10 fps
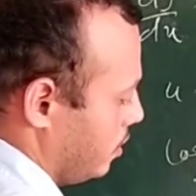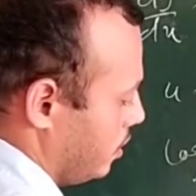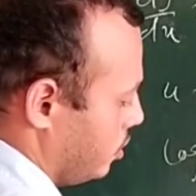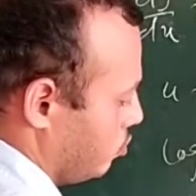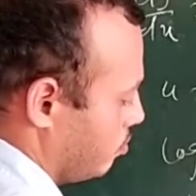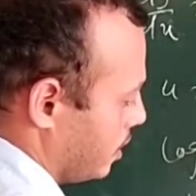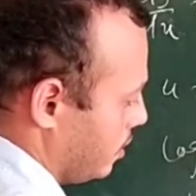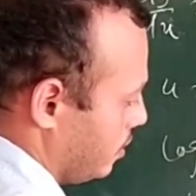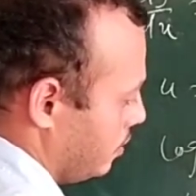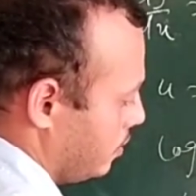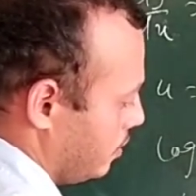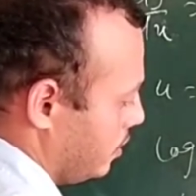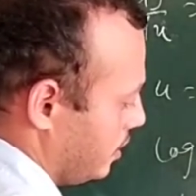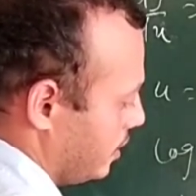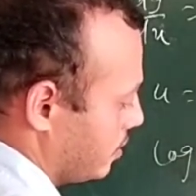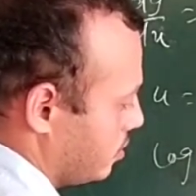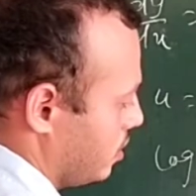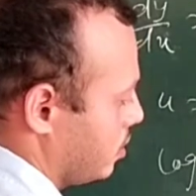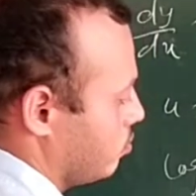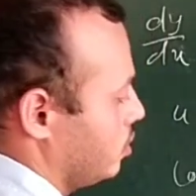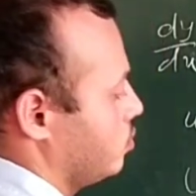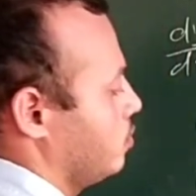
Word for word: डी यू बाई डी एक्स इक्वल